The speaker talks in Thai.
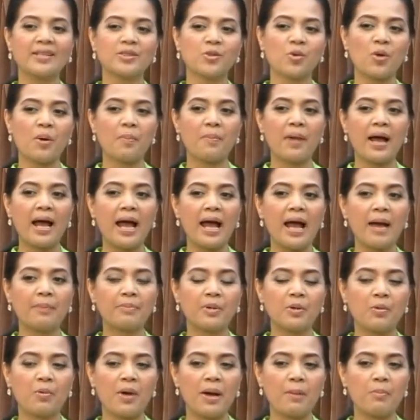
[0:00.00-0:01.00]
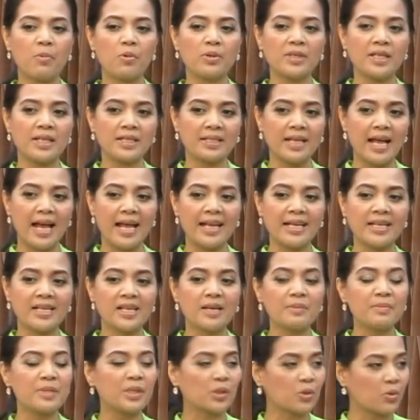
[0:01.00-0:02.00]
สุขภาพหรือว่าผู้ที่ใช้เค
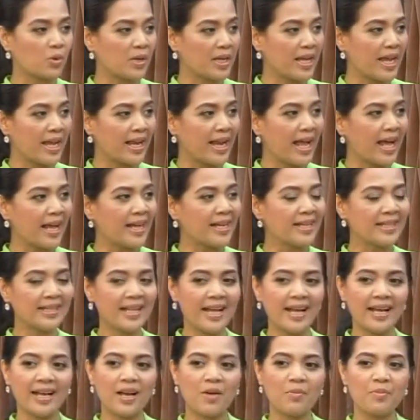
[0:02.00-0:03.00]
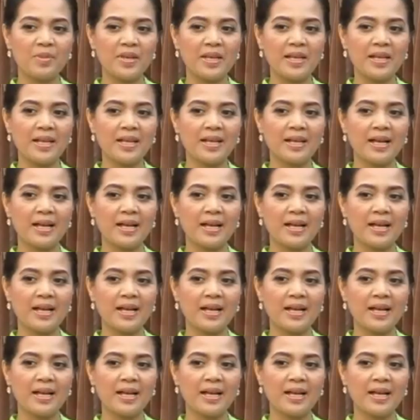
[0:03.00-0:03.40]
รื่องมือตัวนี้เนี่ยถ้าเขามี